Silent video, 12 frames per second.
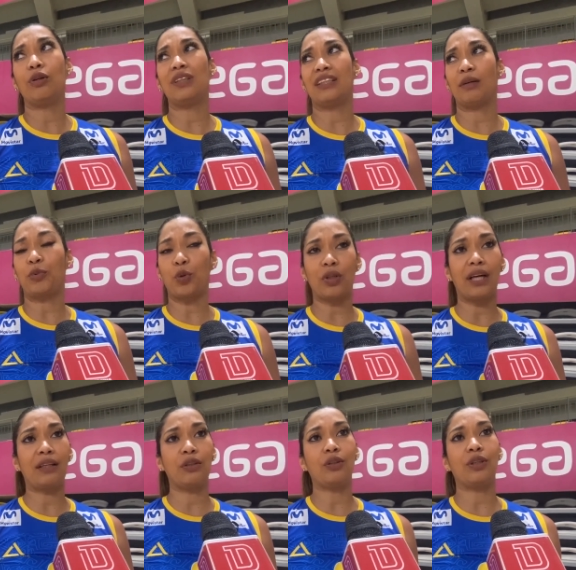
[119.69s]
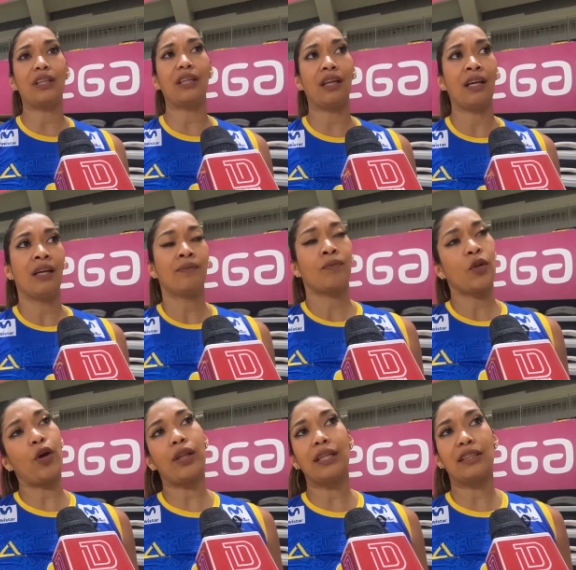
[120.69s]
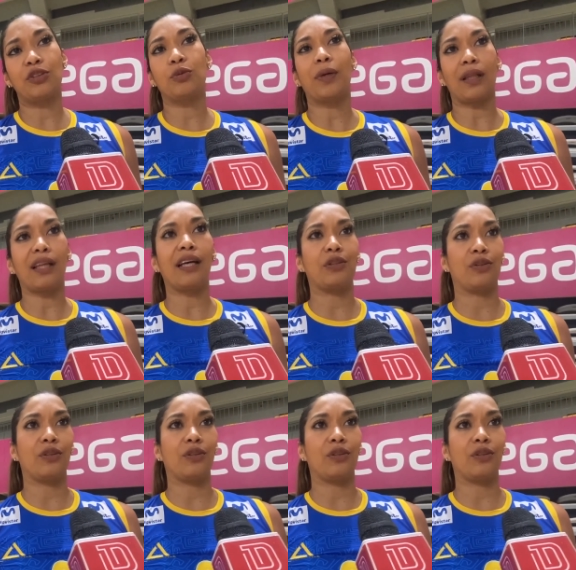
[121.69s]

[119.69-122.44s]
está aportando y hoy día se hizo un partidazo.